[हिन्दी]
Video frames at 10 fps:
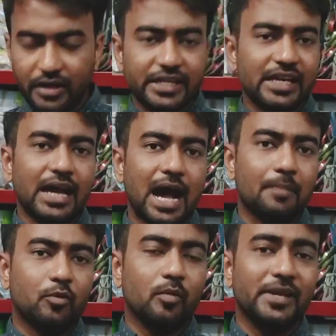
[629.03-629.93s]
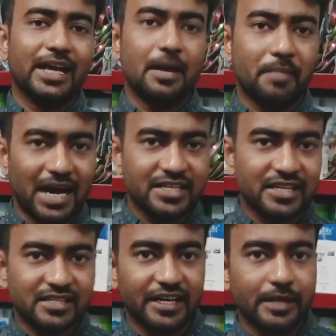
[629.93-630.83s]
और ये आपको मिलेगा
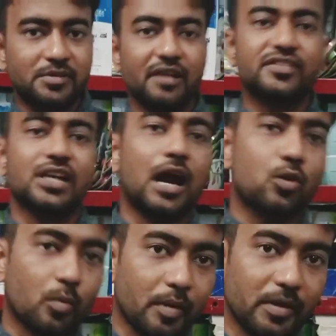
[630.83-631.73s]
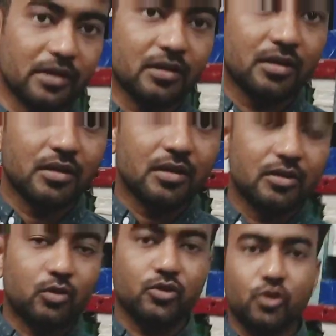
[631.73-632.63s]
पांच गज का टेप सिर्फ साठ रुपए में साठ
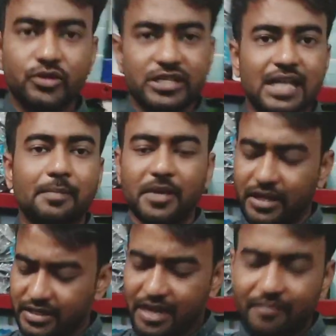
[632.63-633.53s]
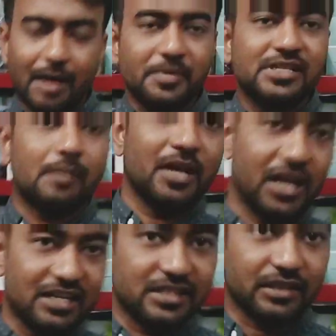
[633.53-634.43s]
रुपए तो जो चीज आपकी गिर जाए वापिस आप
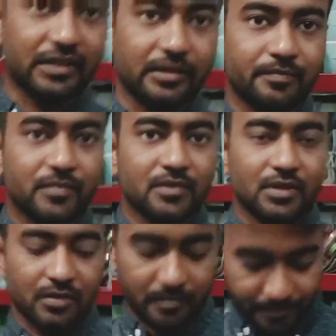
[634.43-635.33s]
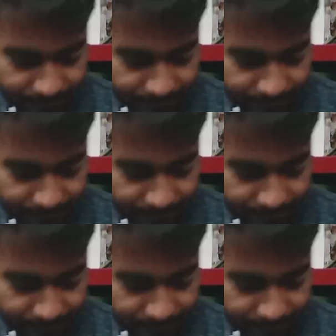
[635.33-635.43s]
लगा सकते हैं सही